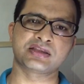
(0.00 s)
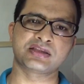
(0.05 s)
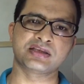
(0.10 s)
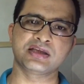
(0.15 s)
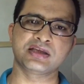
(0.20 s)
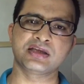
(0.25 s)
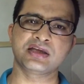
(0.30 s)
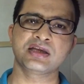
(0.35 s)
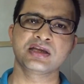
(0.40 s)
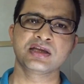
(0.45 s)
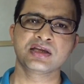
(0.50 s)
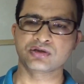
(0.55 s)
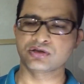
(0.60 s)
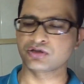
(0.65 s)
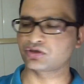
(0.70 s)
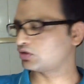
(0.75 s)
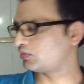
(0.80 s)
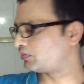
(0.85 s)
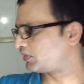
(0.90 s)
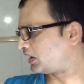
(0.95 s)
आती है
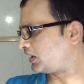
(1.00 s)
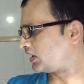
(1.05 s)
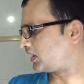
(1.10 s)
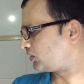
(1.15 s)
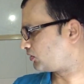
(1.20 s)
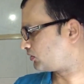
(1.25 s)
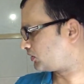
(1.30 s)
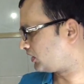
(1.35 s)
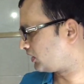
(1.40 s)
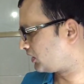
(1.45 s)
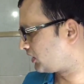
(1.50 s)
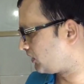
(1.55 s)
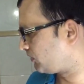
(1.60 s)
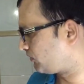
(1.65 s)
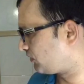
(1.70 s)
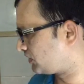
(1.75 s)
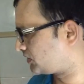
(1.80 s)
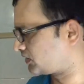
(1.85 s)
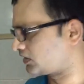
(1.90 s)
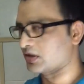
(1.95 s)
तो इसको बनाने का जो तरीका है
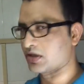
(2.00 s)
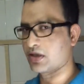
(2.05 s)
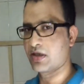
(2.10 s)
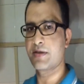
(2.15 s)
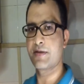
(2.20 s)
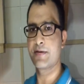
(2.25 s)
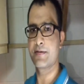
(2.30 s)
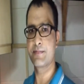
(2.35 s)
वो इस तरह है